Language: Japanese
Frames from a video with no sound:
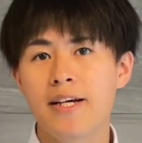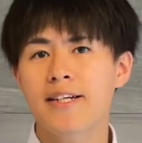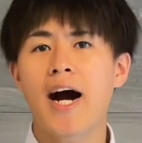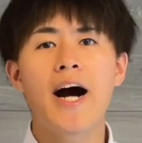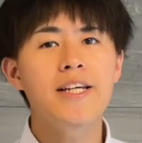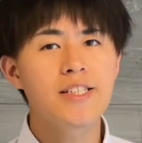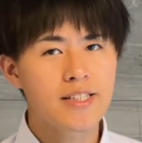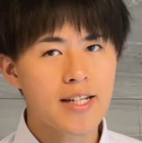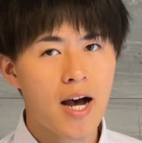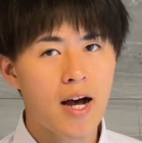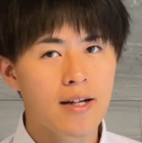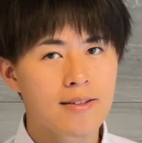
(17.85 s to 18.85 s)
会
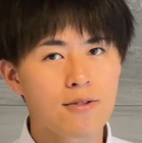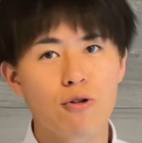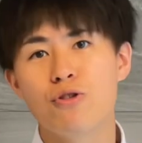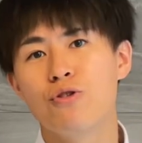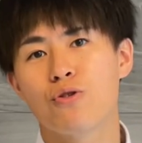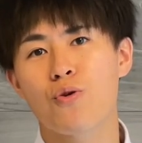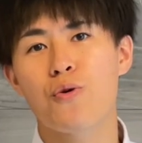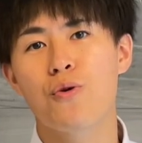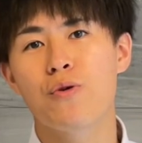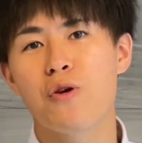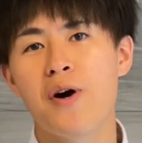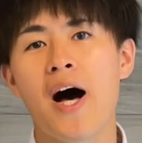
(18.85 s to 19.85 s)
社というとこ
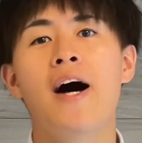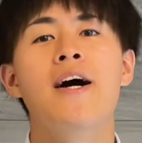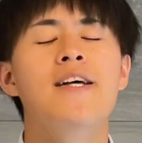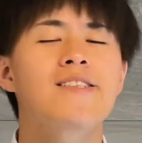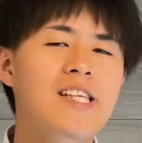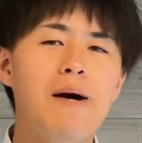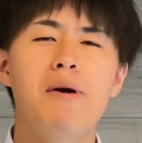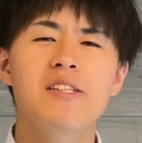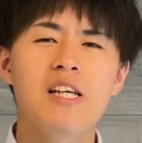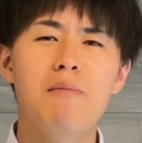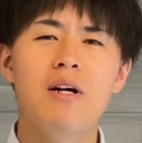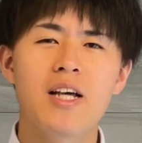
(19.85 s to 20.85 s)
ろには
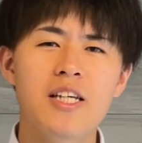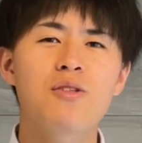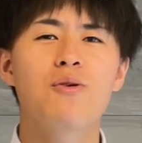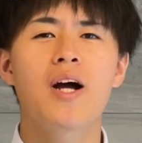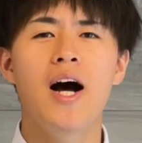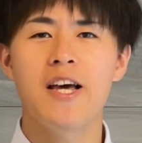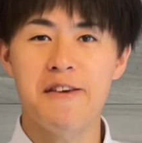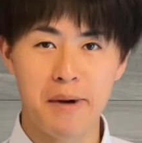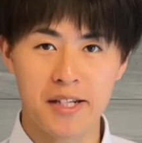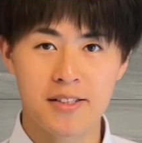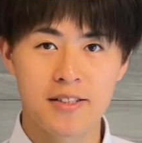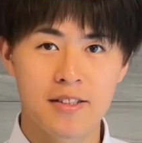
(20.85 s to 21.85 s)
様々な人がい
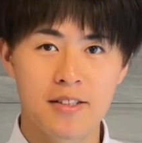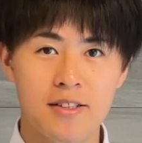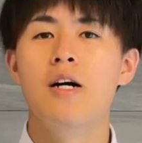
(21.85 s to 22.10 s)
ます。